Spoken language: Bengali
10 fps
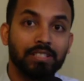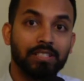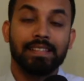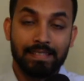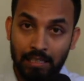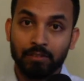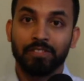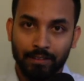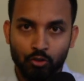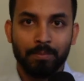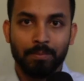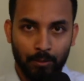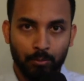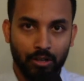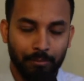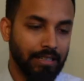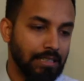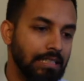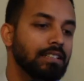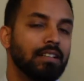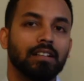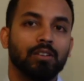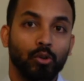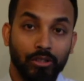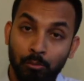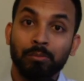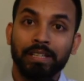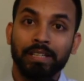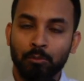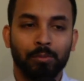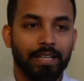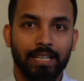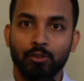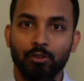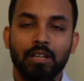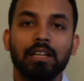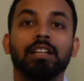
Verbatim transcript: যে সেলফ সেন্সরশিপ আরোপ করে বাঙালি কথা বলবে কি বলবে না এটা কিন্তু